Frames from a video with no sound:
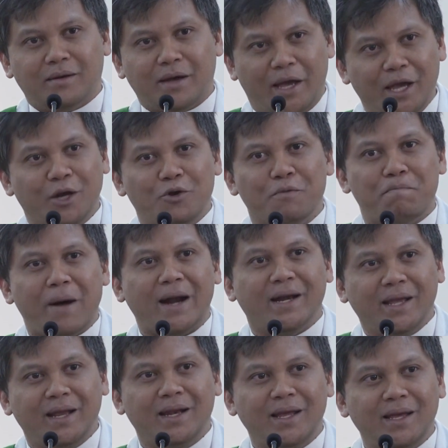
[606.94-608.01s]

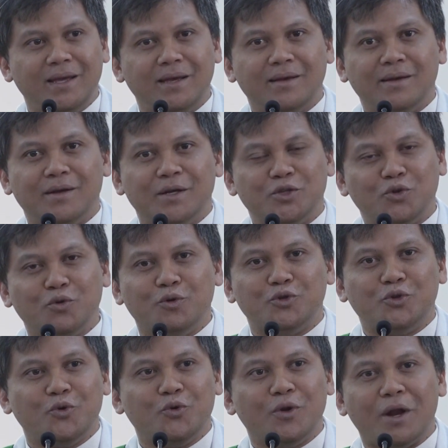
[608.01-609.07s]
kehidupan ini
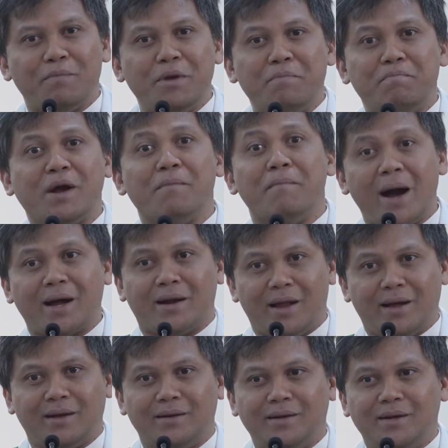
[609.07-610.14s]
sungguh-sungguh lebih
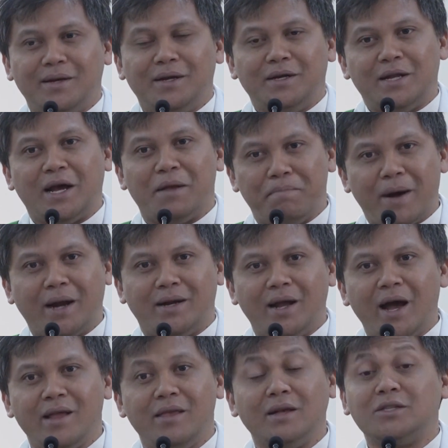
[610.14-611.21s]
bermakna
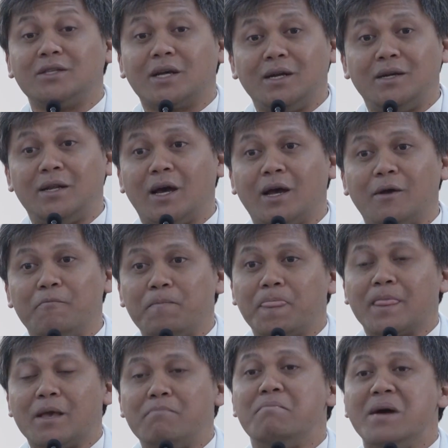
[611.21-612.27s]
daripada hanya sekedar
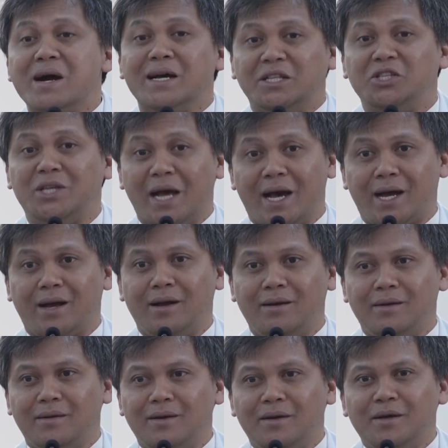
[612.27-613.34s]
mengejar
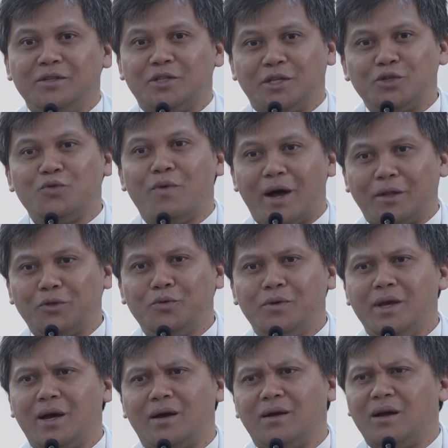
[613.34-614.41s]
sesuatu
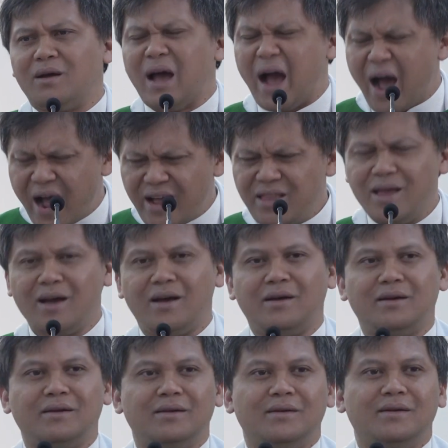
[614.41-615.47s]
yang
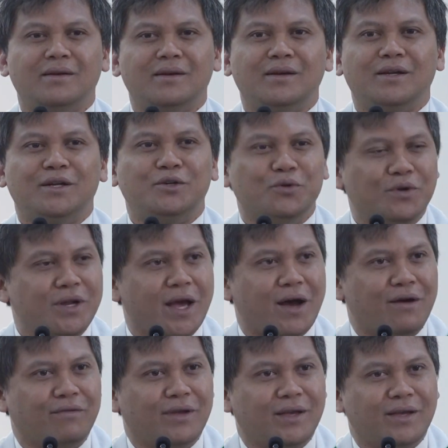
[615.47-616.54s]
hanya
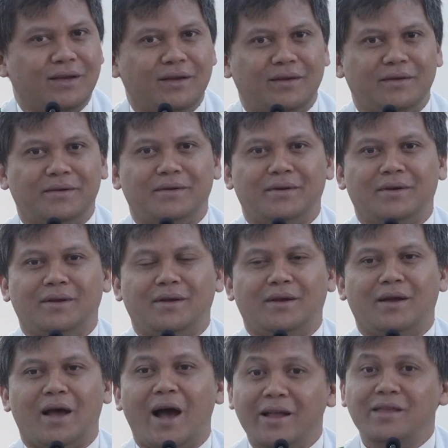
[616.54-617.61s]
duniawi,
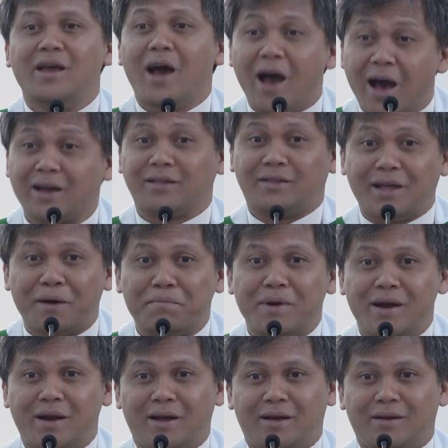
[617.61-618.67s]
hanya harta
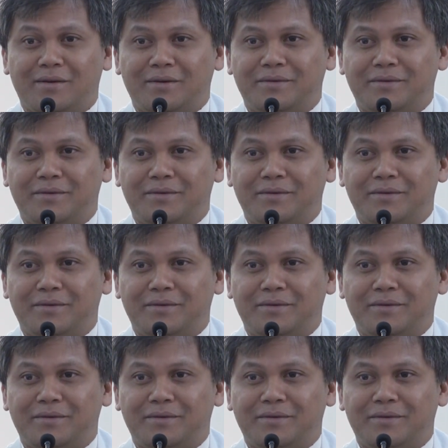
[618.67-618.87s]
benda.